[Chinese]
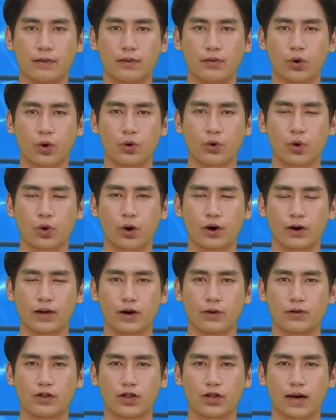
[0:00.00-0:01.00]
如果
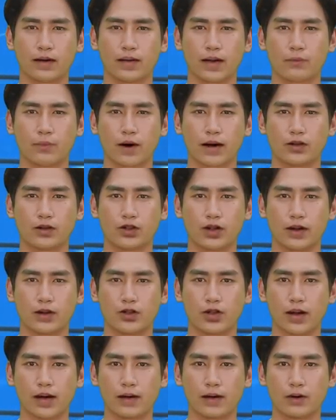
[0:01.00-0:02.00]
您觉得本时
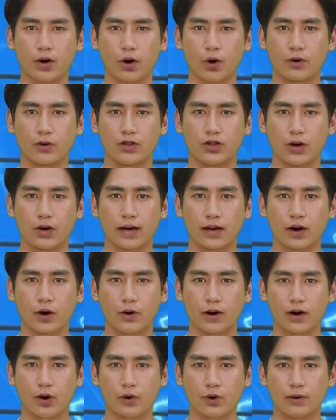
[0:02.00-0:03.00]
事通讯
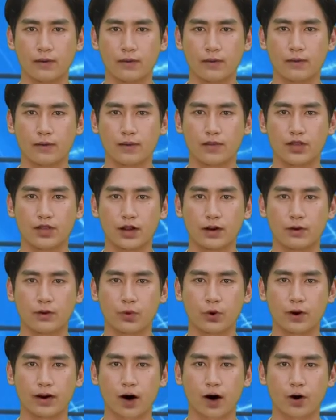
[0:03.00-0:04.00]
有用，请
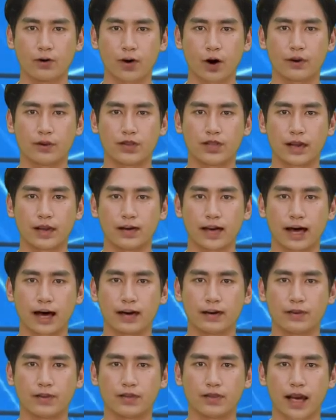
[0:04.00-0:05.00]
不要忘记
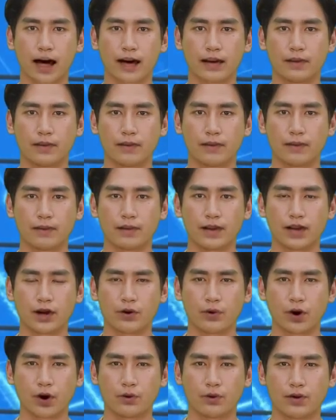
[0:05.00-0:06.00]
点赞、
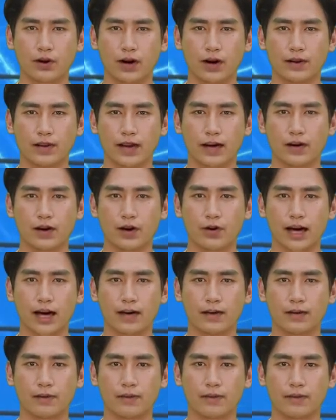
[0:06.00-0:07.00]
评论和订
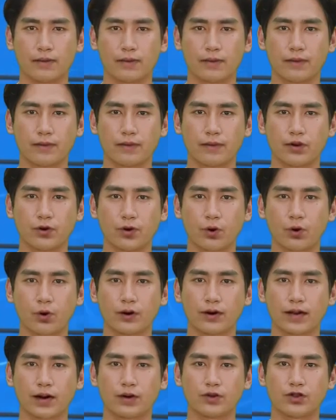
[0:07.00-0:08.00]
阅。
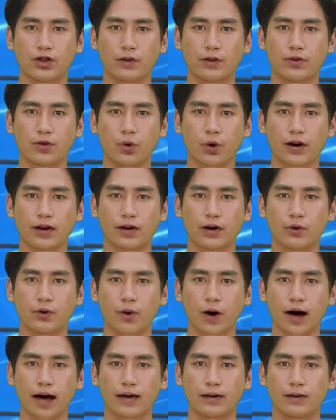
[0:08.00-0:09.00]
祝您生活愉
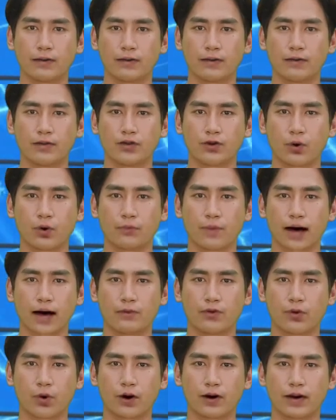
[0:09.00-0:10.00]
快，充
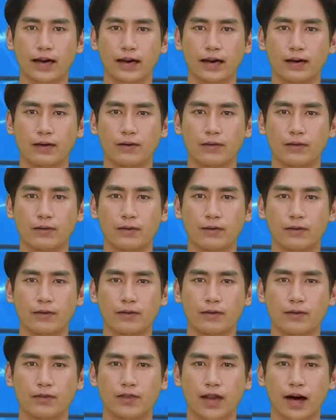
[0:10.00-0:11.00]
满活力。
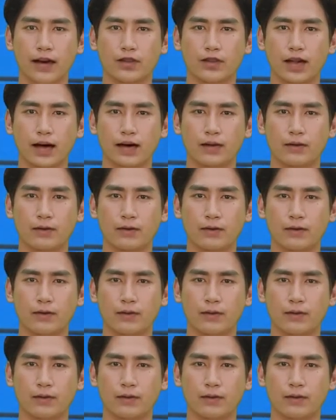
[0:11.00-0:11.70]
再见。